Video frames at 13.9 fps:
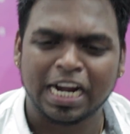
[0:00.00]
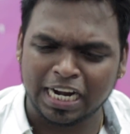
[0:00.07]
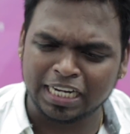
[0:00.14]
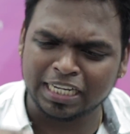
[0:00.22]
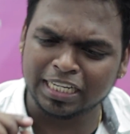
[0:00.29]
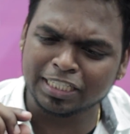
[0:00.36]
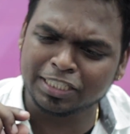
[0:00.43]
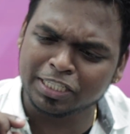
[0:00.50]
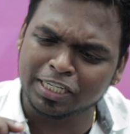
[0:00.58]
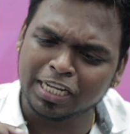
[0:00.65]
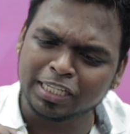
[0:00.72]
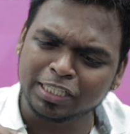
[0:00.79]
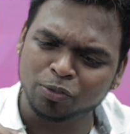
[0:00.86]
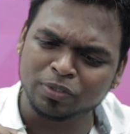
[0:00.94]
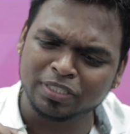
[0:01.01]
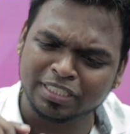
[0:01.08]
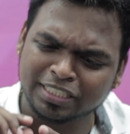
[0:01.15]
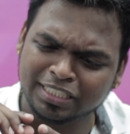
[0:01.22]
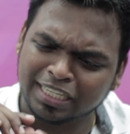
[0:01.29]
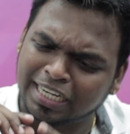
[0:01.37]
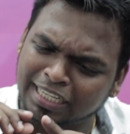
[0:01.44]
கடைசியில் அந்த
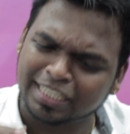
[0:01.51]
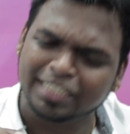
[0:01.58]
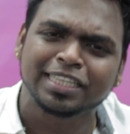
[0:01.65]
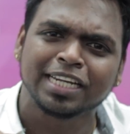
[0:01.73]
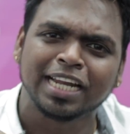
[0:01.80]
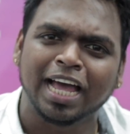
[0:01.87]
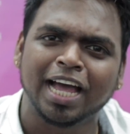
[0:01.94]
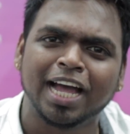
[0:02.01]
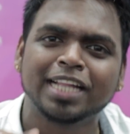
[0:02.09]
உச்ச கட்டத்தில்